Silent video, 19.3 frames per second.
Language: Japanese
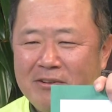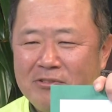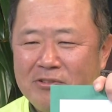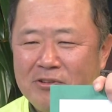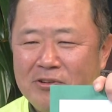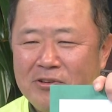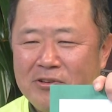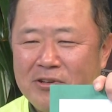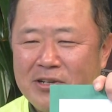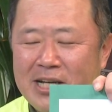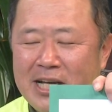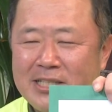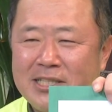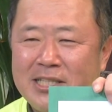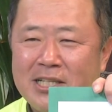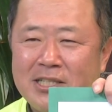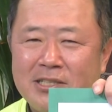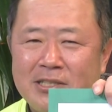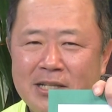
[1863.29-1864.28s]
このか
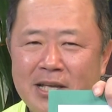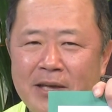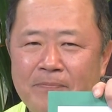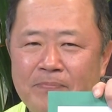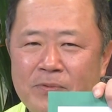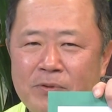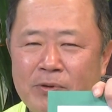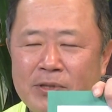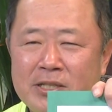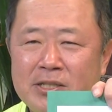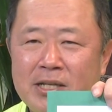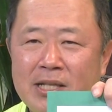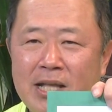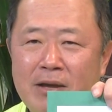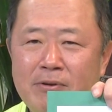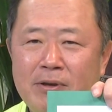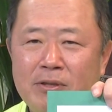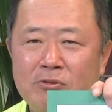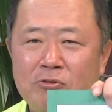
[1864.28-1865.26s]
つてですね、私は
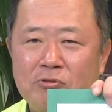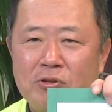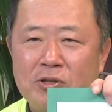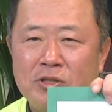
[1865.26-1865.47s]
台湾独